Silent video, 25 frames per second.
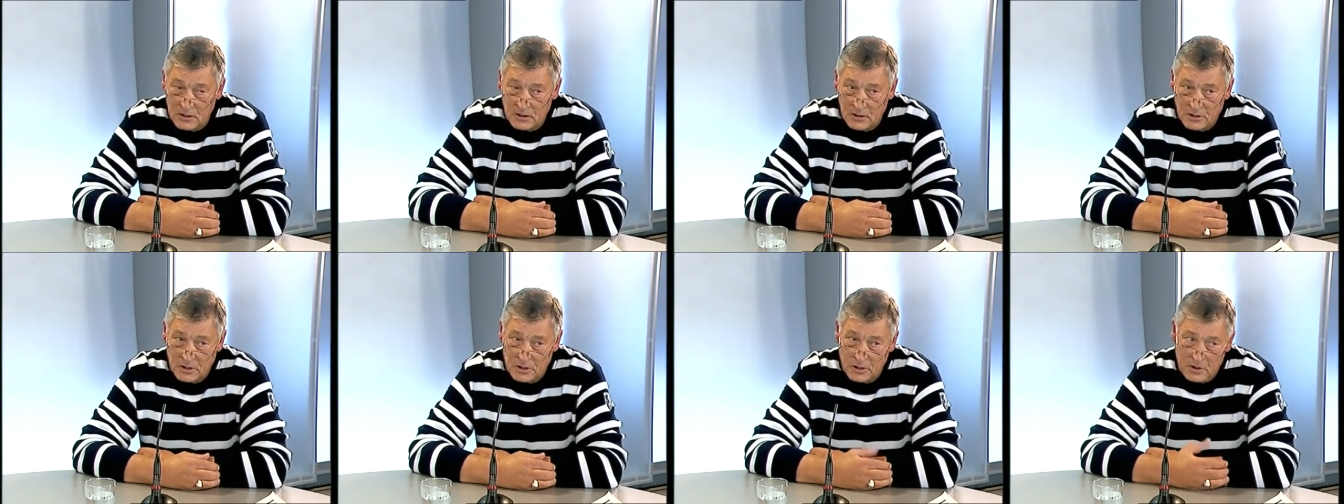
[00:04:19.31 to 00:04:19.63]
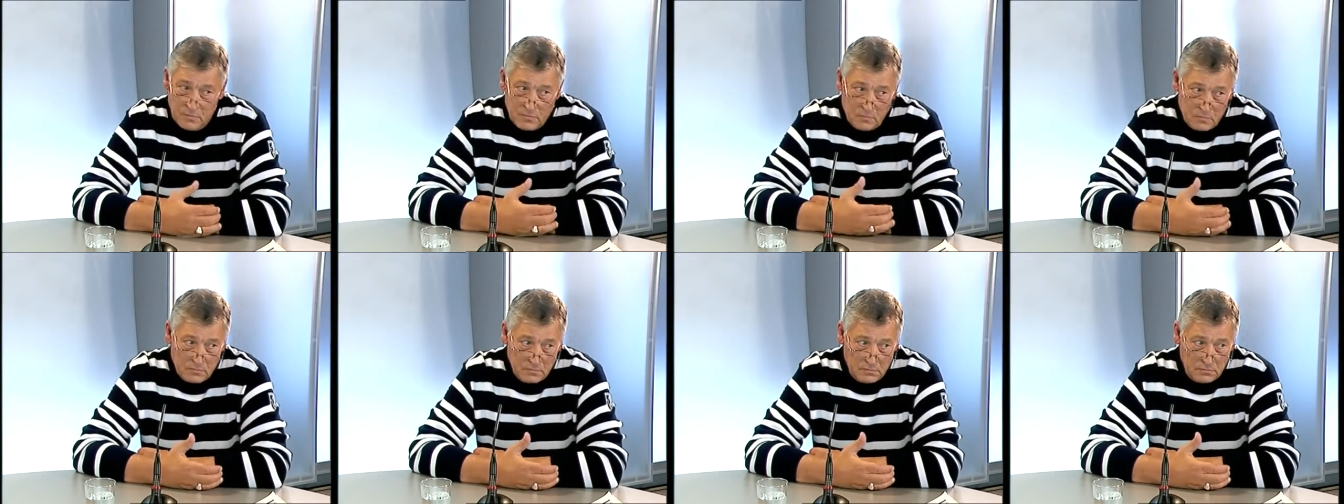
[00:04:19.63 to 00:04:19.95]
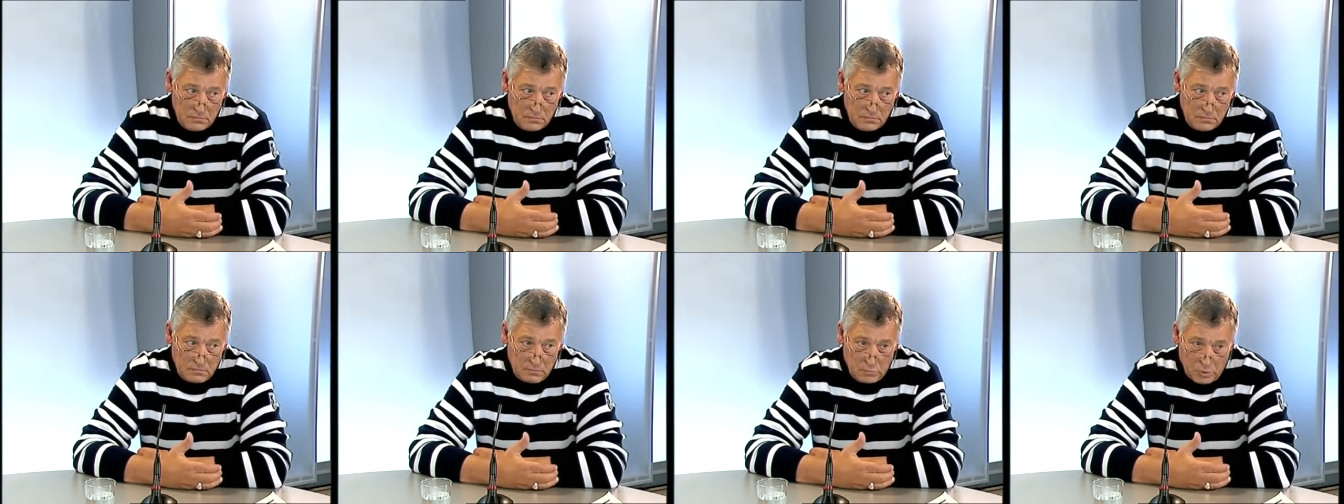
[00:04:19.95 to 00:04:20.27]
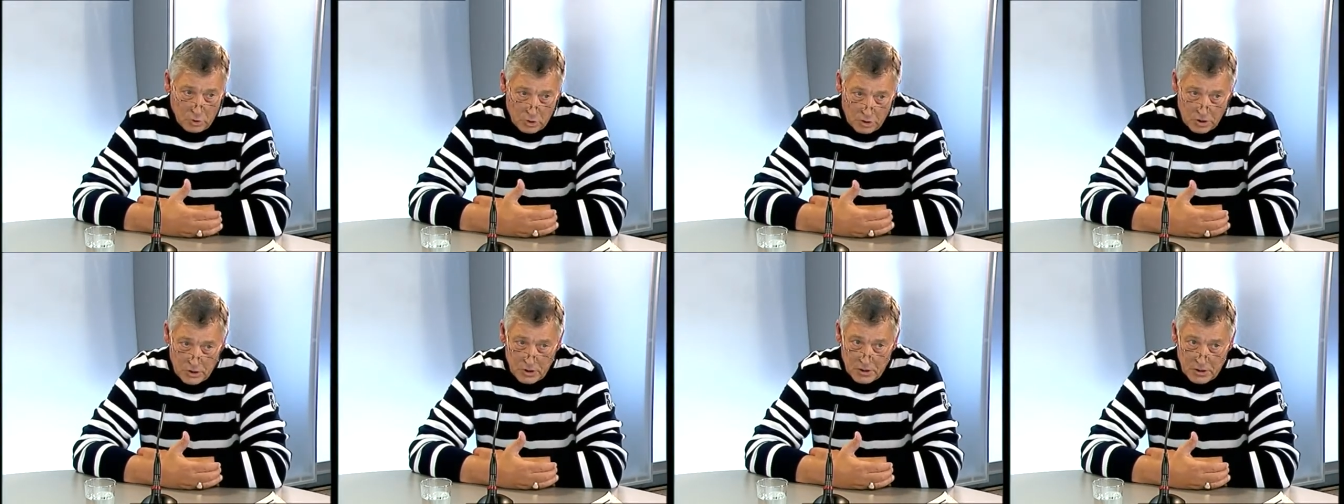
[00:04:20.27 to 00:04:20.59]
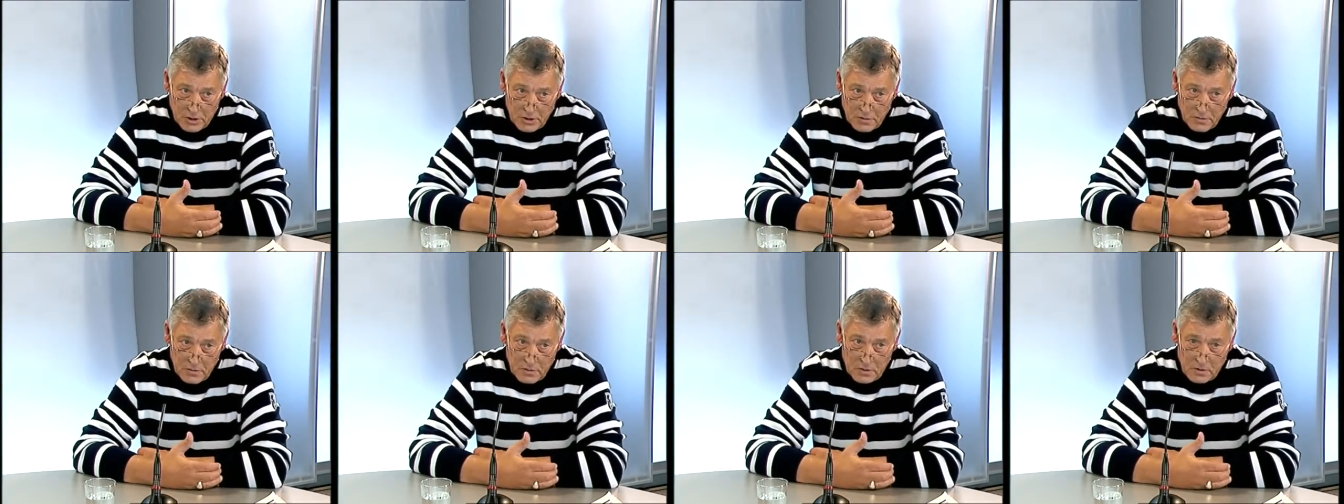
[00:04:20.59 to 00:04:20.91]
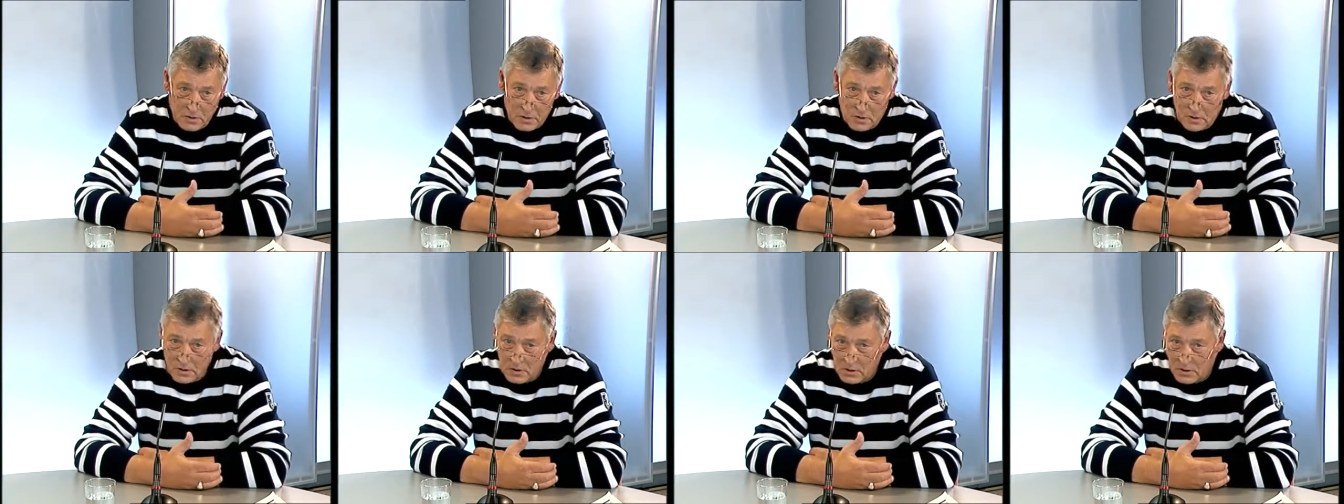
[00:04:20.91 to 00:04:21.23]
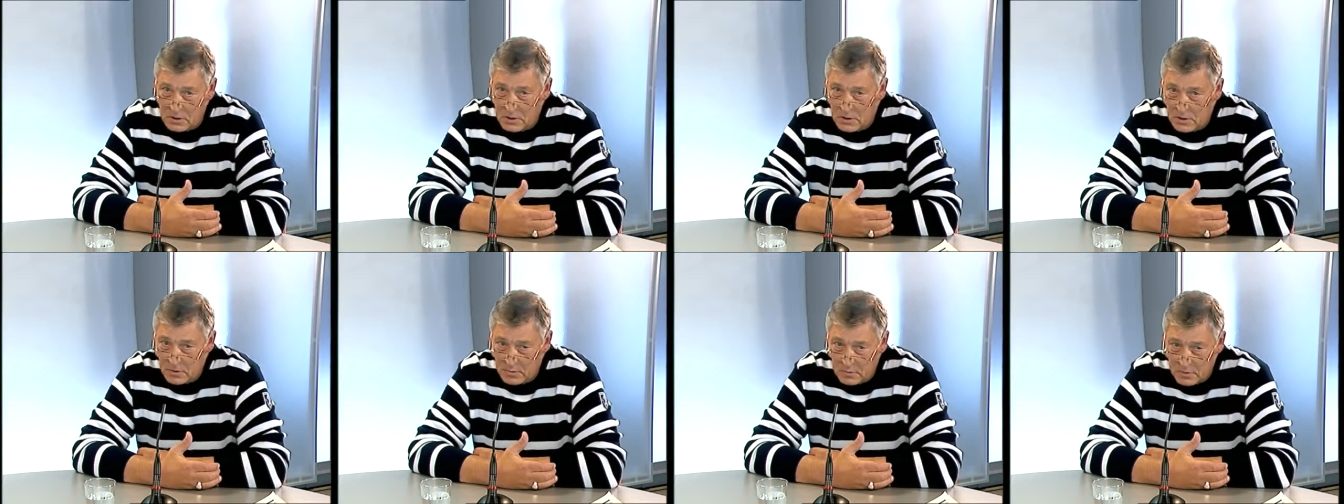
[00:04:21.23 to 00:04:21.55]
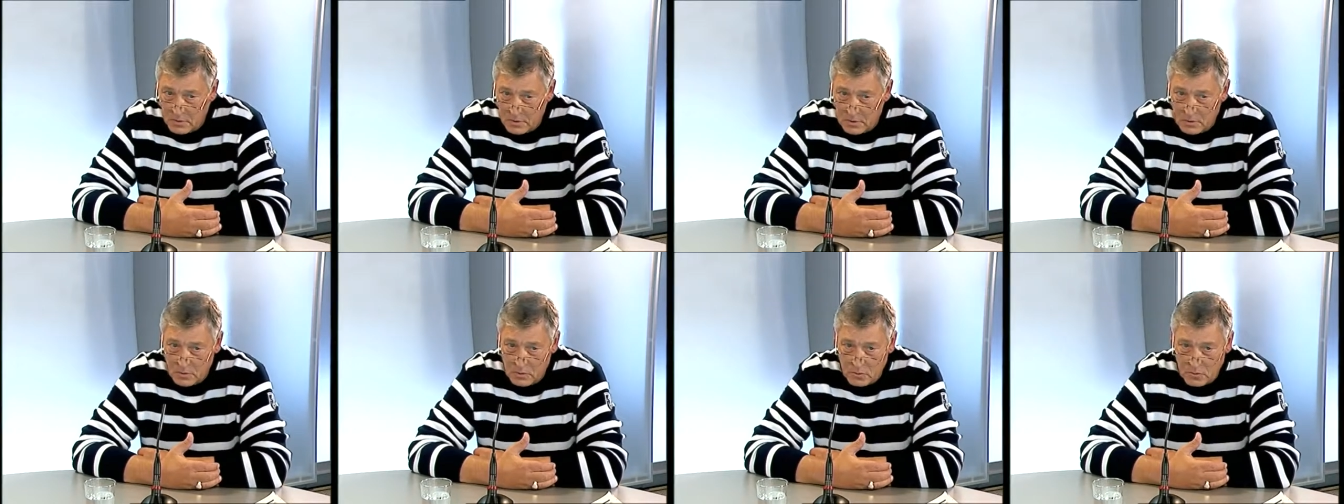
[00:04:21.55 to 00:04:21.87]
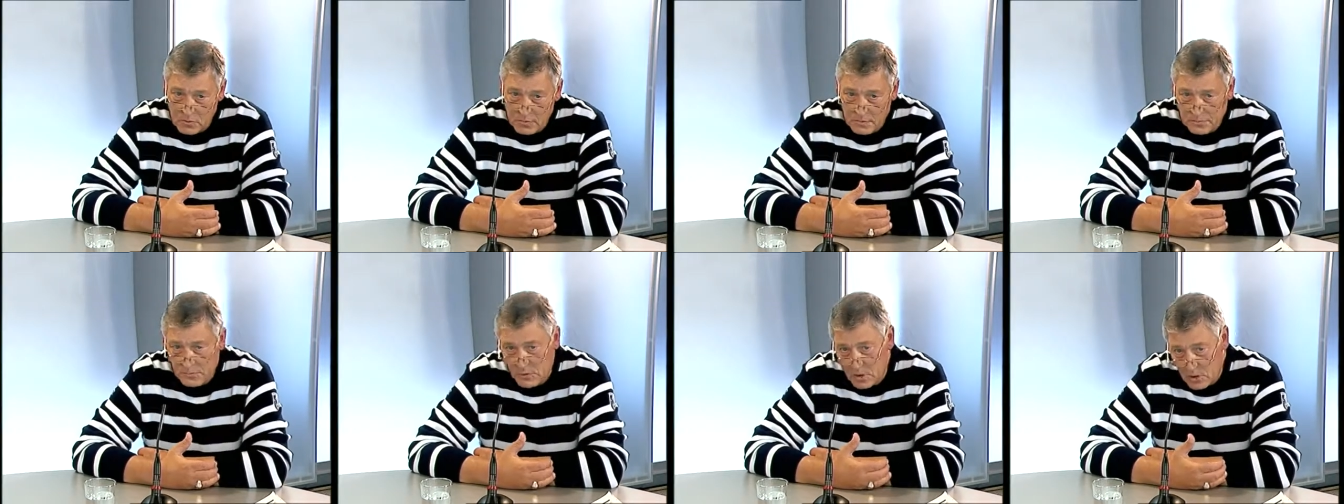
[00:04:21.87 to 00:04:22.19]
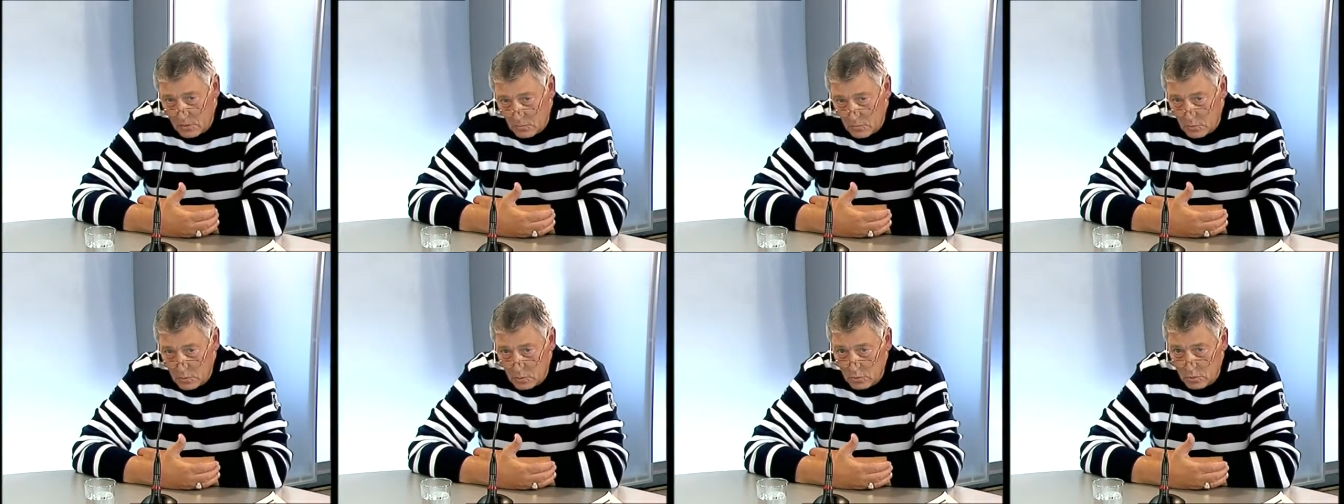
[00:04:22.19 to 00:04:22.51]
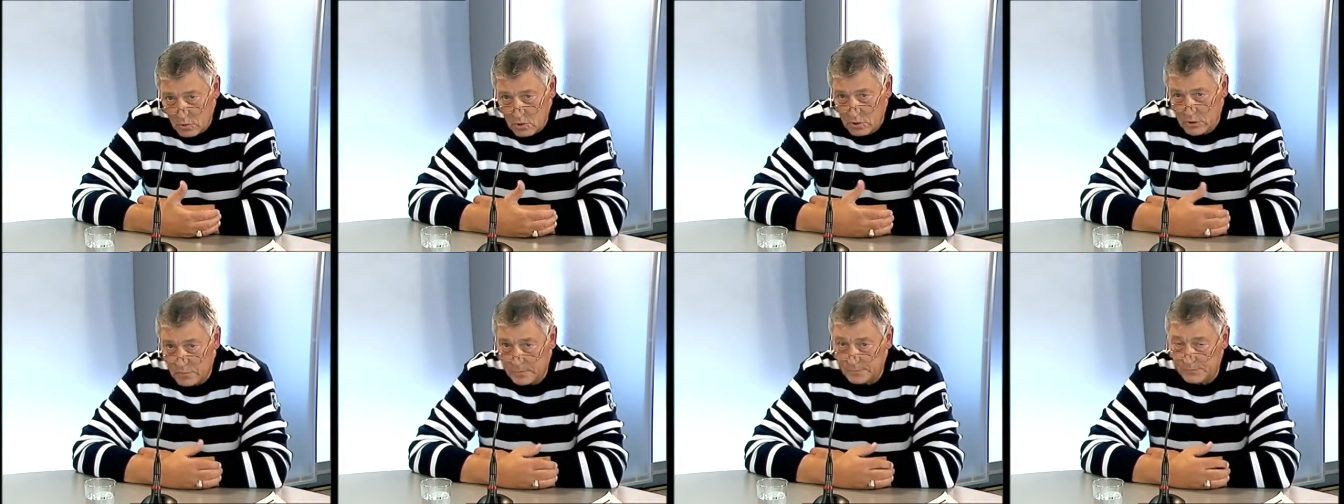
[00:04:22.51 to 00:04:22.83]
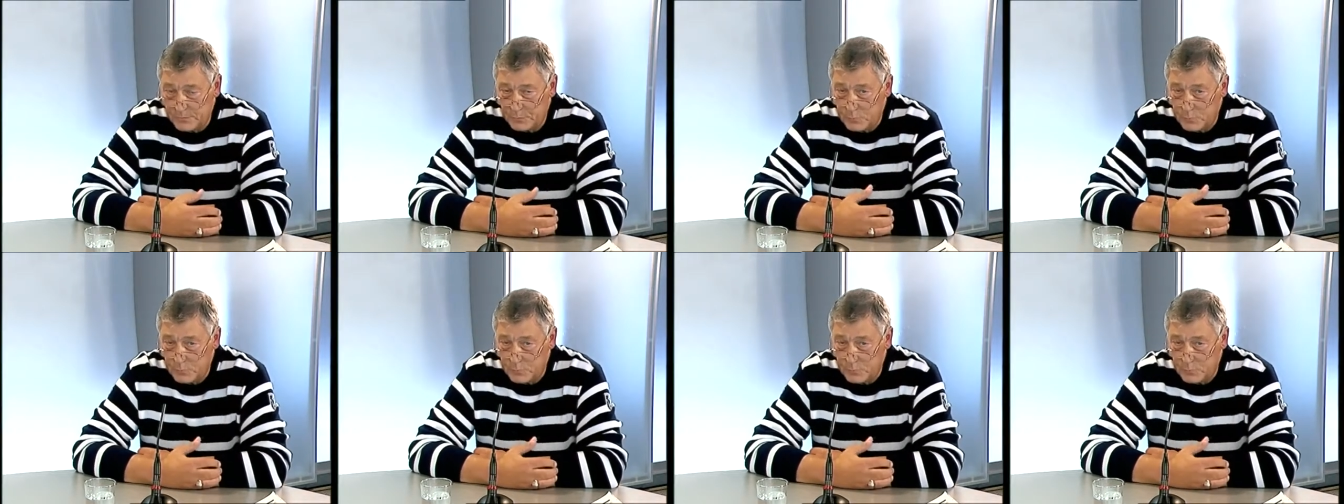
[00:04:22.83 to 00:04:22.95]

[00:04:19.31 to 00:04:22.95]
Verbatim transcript: чем больше человек технически образован, тем лучше.